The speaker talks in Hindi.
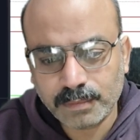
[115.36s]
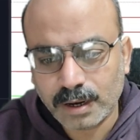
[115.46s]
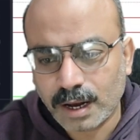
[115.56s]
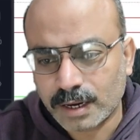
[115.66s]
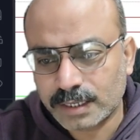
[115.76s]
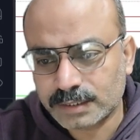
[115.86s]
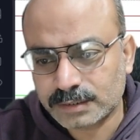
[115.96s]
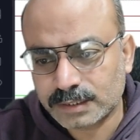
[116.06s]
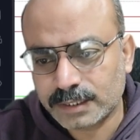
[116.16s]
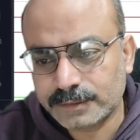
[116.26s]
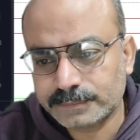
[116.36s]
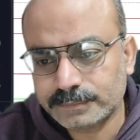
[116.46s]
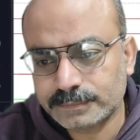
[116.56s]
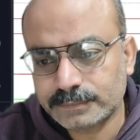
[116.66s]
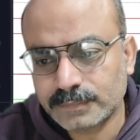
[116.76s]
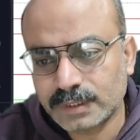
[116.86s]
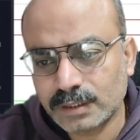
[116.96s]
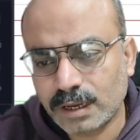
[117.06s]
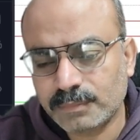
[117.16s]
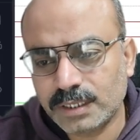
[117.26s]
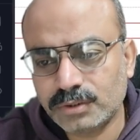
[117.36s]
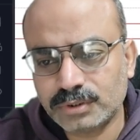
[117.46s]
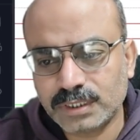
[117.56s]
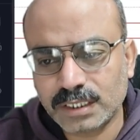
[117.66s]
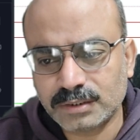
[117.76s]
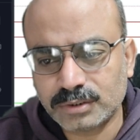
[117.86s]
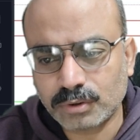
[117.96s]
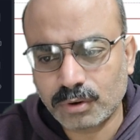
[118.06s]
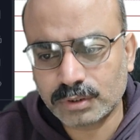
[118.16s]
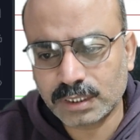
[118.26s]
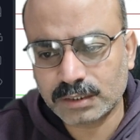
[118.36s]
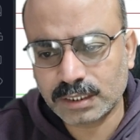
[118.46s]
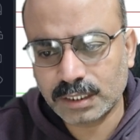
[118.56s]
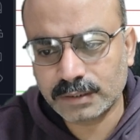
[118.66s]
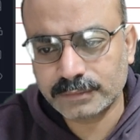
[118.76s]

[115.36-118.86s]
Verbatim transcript: अब आगे चलते हैं हमने जो तीन स्टॉक दिए थे